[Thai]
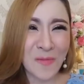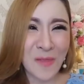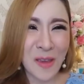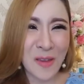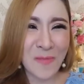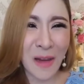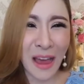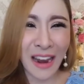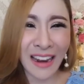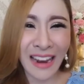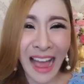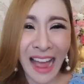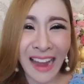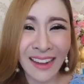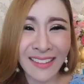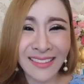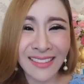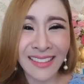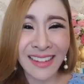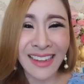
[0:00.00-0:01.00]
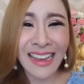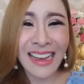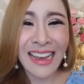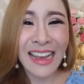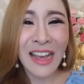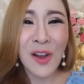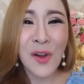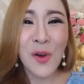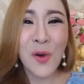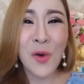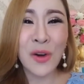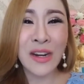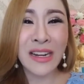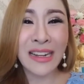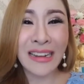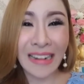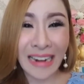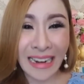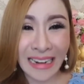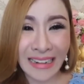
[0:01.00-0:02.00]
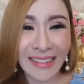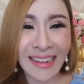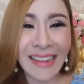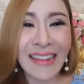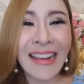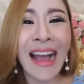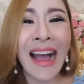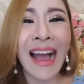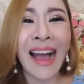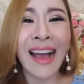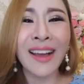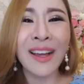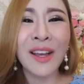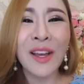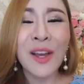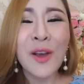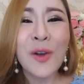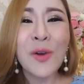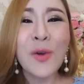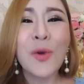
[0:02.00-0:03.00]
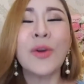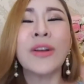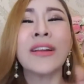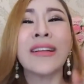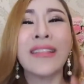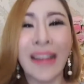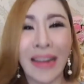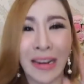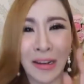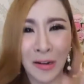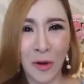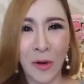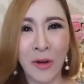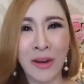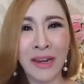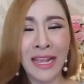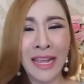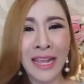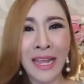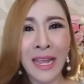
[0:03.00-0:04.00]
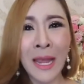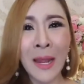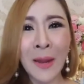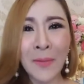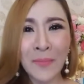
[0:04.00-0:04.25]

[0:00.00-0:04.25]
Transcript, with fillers: มีพลังคุณกฤษนะคะคุณกฤษคนนี้